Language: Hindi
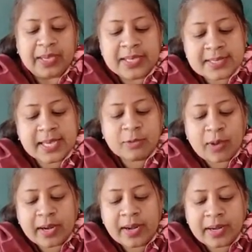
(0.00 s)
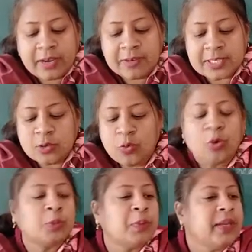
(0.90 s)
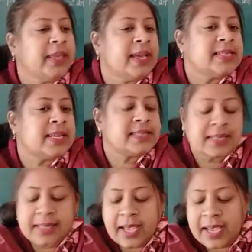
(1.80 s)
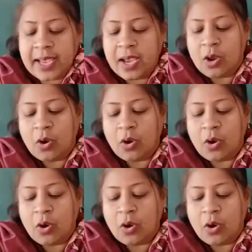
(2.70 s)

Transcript: इसके द्वारा नई वस्तु को उत्पन्न किया जा सकता है